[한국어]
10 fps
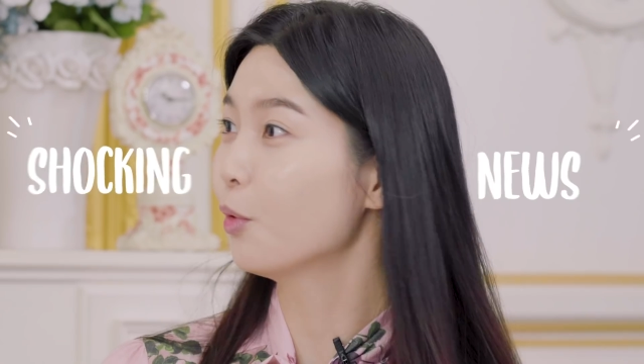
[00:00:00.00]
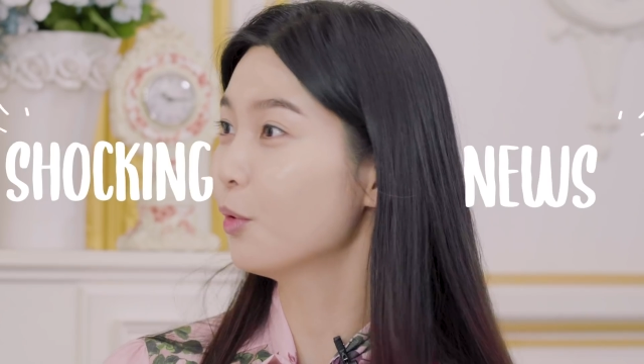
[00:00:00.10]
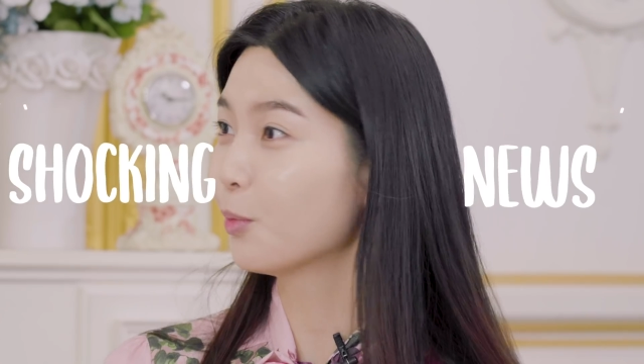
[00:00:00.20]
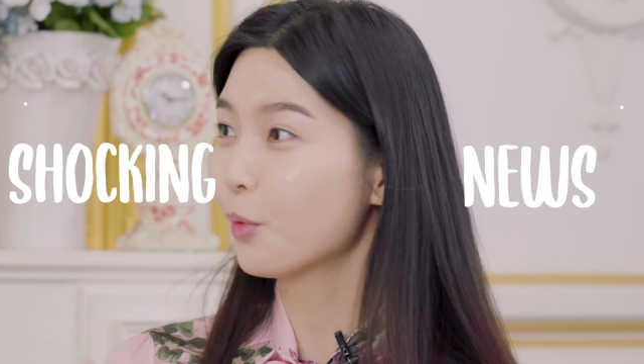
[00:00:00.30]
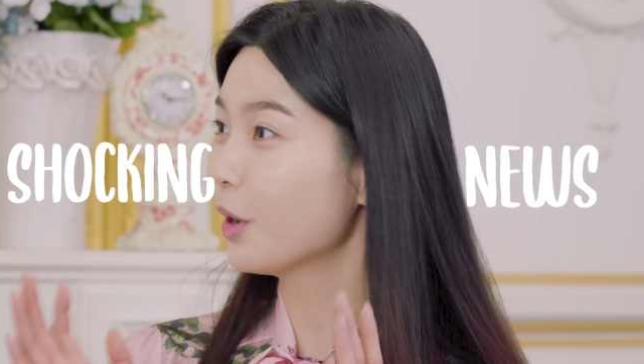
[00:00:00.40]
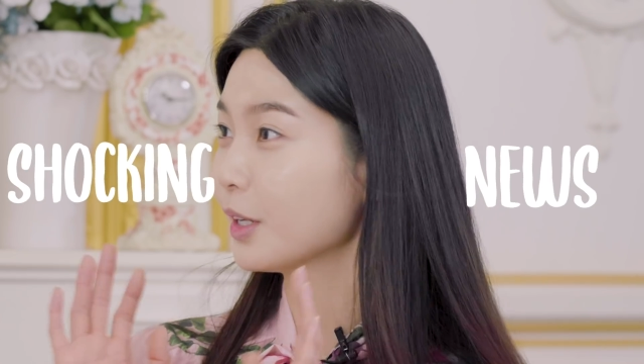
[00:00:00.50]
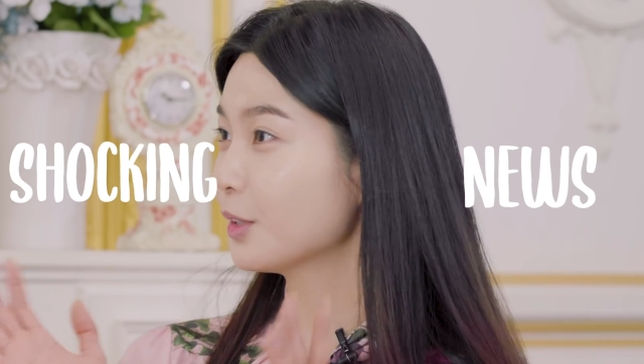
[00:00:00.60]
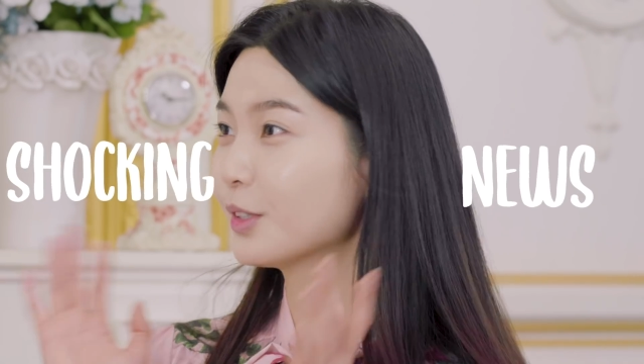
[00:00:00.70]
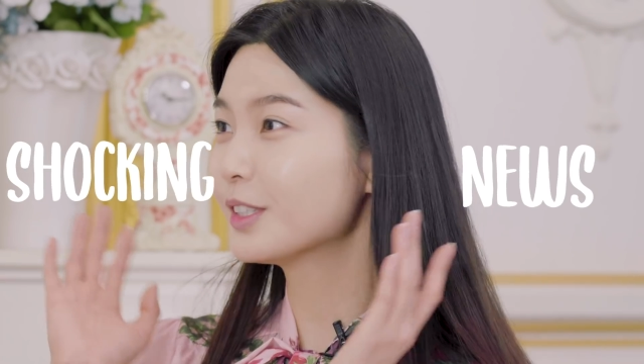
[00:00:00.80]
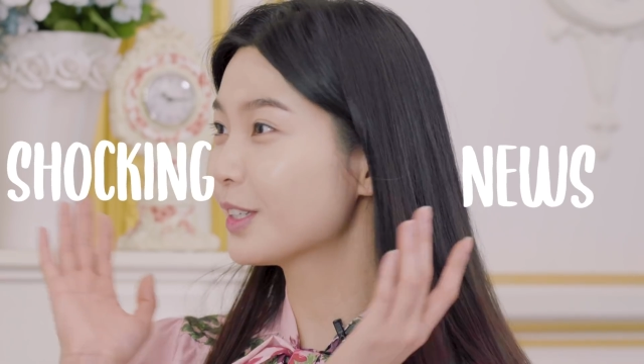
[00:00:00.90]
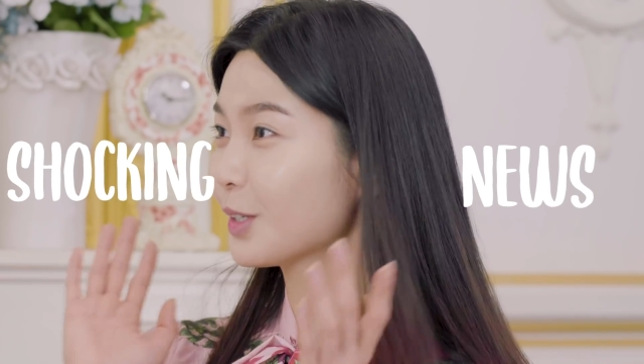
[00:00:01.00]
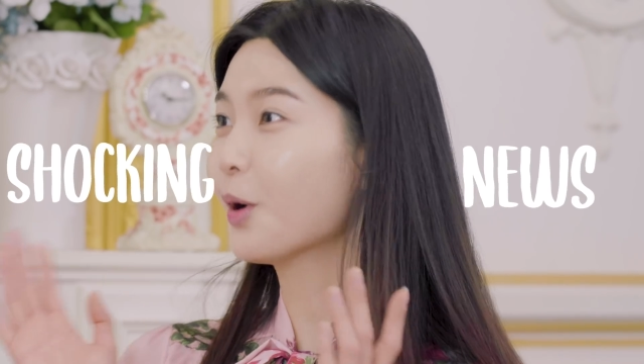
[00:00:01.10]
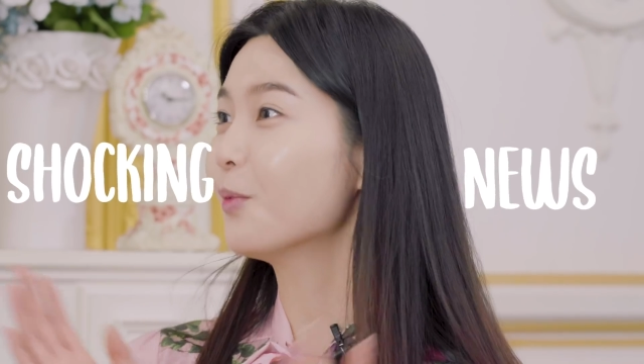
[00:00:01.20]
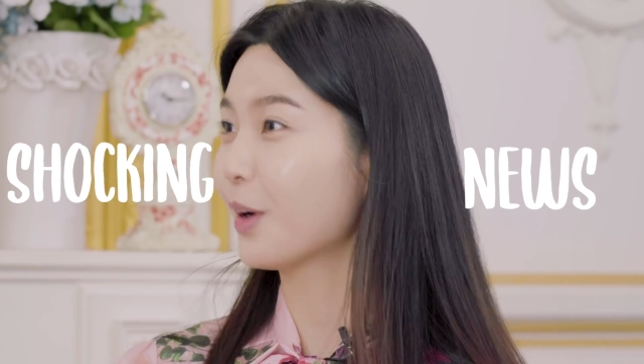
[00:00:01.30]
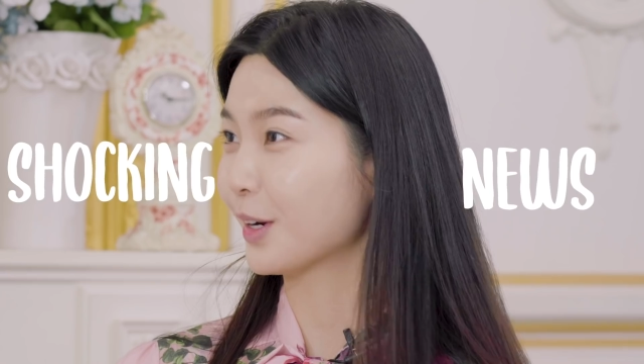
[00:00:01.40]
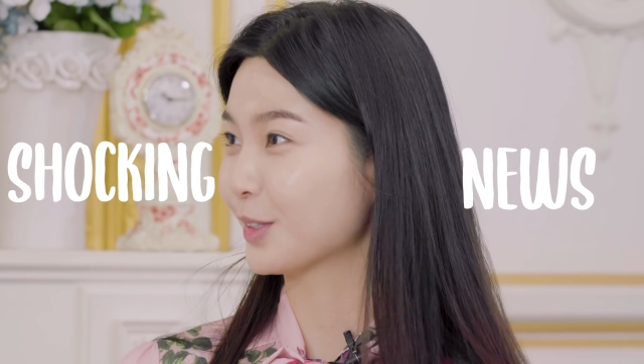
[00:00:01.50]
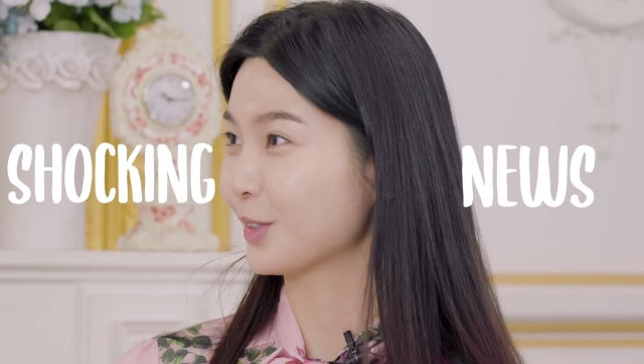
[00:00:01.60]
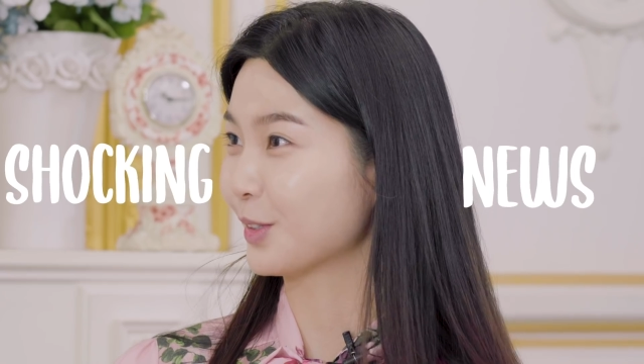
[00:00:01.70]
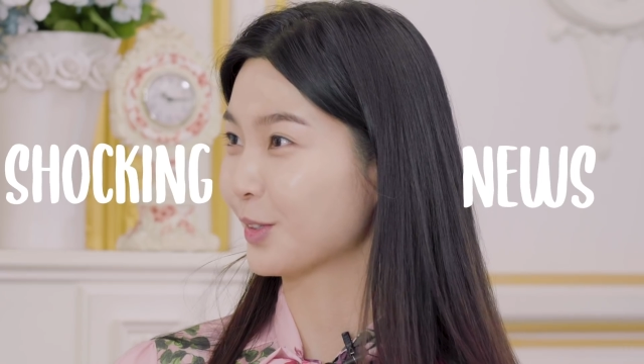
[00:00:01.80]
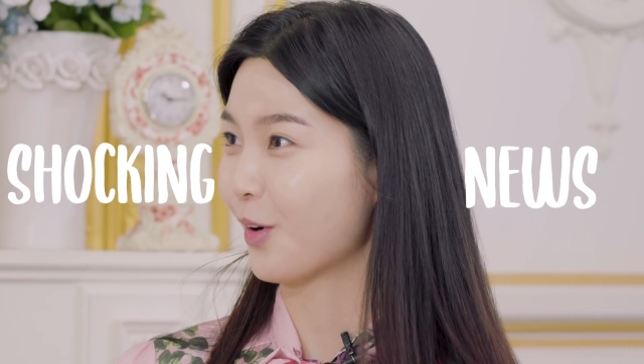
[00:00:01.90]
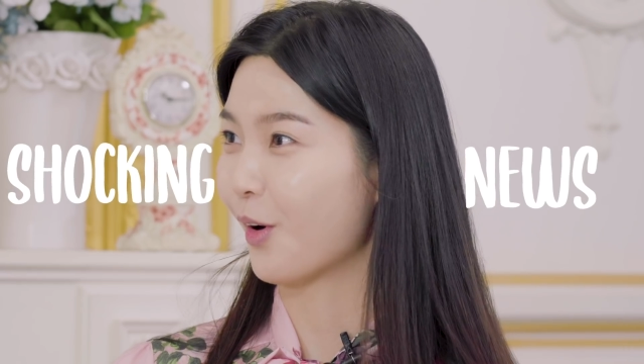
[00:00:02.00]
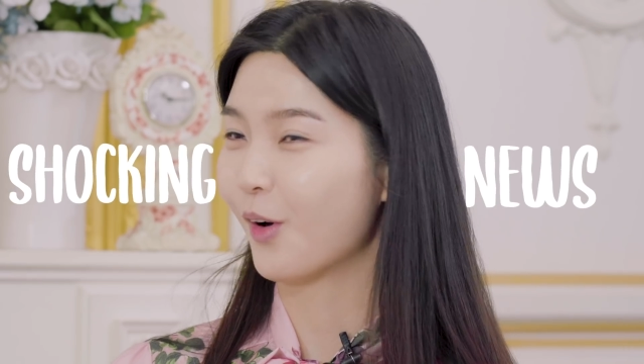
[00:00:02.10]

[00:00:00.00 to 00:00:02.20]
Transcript: 몰, 몰라, 이거 진짜 네. 처음 알았어요, 네. 저.